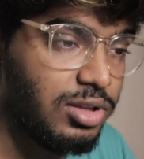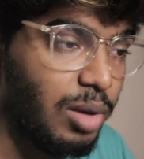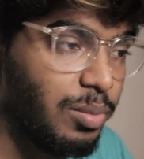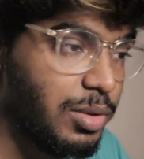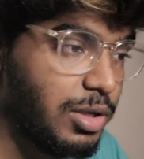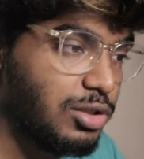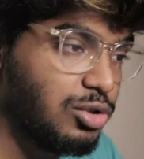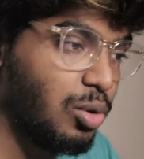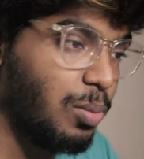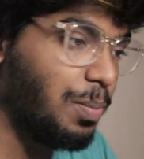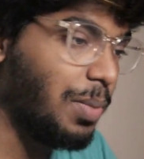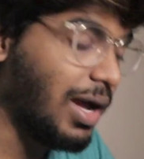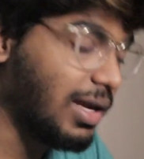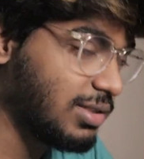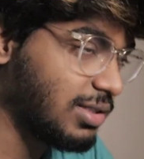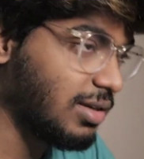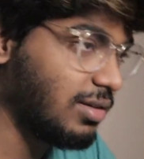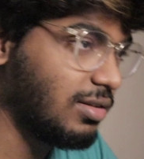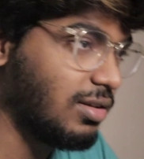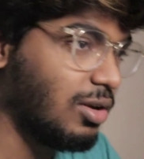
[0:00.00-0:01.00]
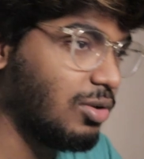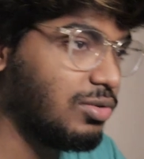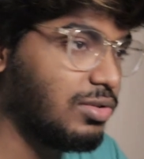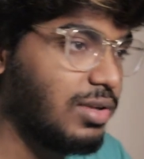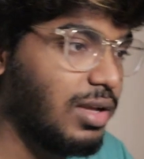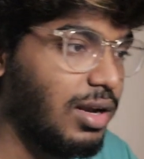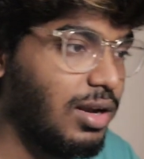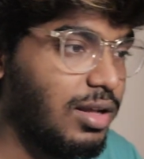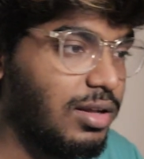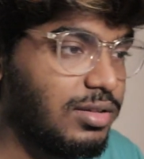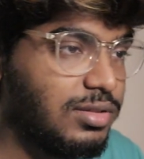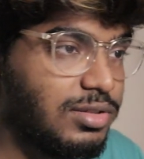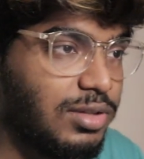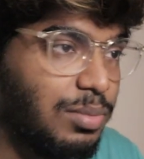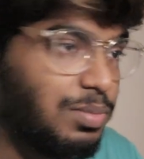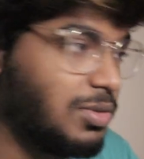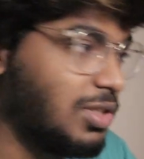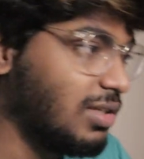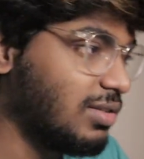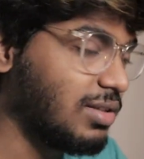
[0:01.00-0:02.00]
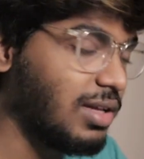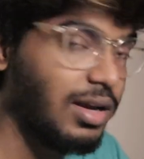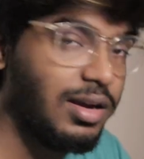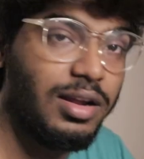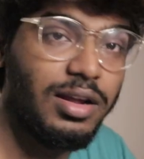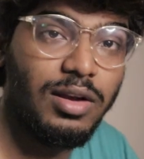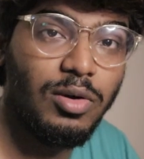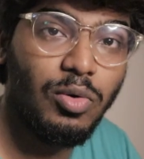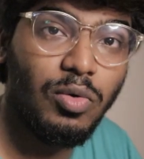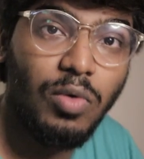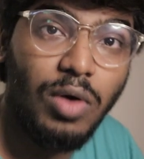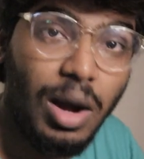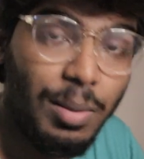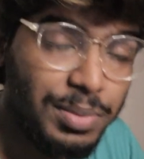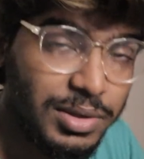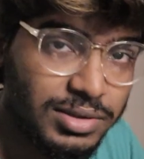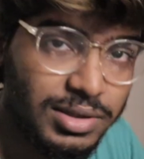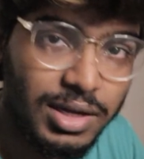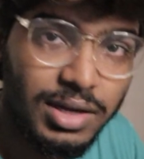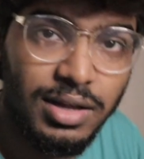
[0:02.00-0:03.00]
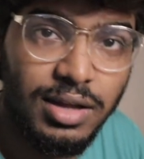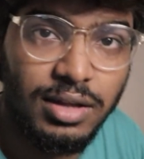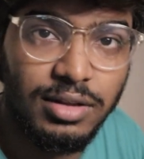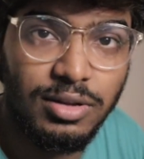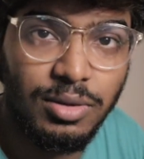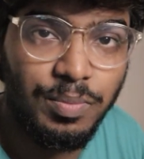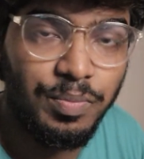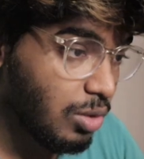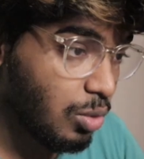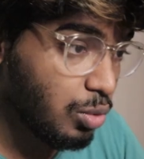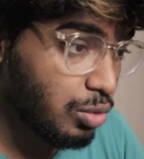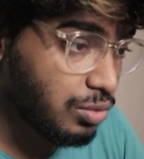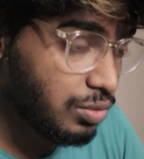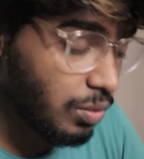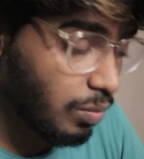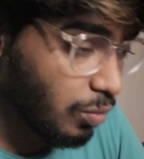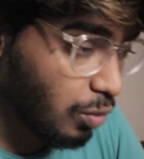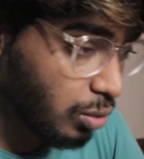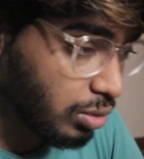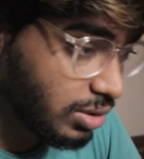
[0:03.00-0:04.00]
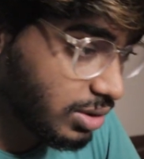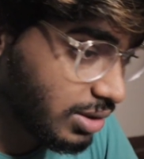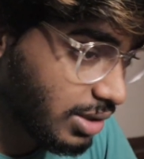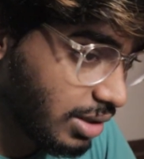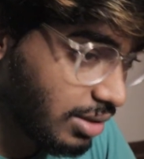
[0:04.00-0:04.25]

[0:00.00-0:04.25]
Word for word: तभी जो पैशन था उसके लिए सब चीज करने के लिए वो वापस आ गया एकदम वो